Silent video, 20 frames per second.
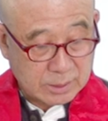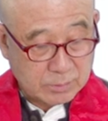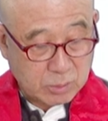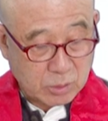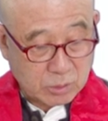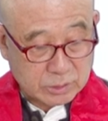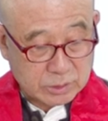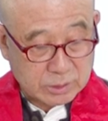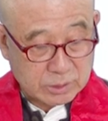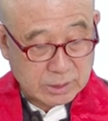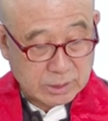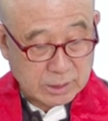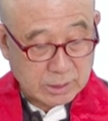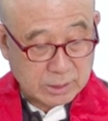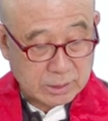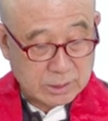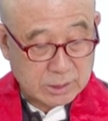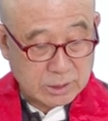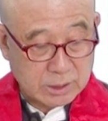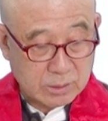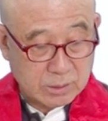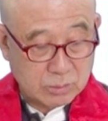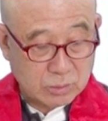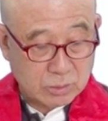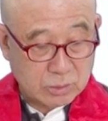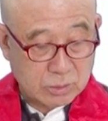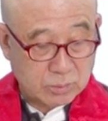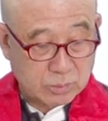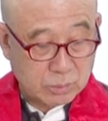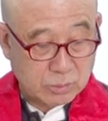복전이
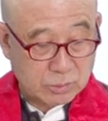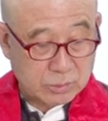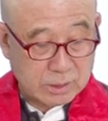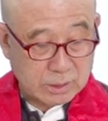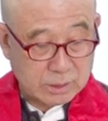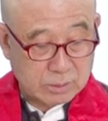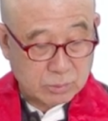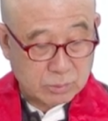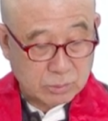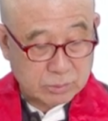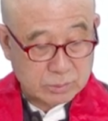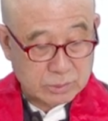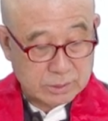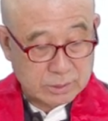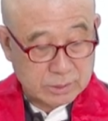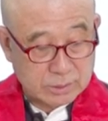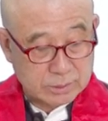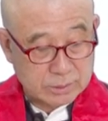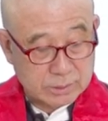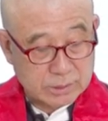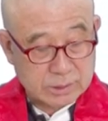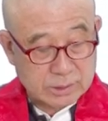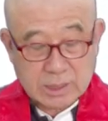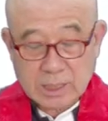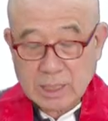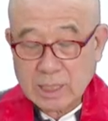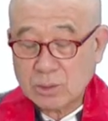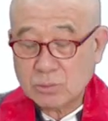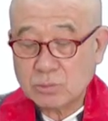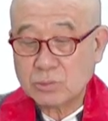칠보를 보시한 복전이 어찌
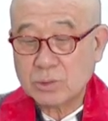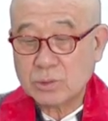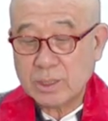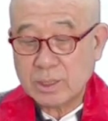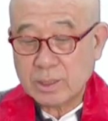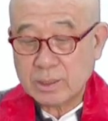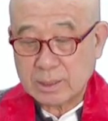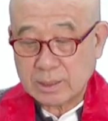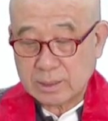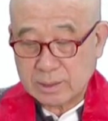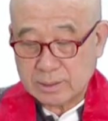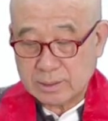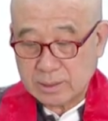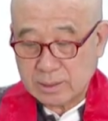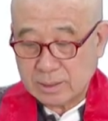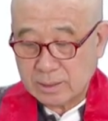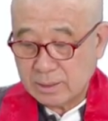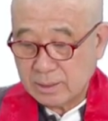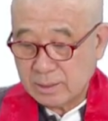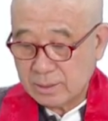사국에야 같겠냐.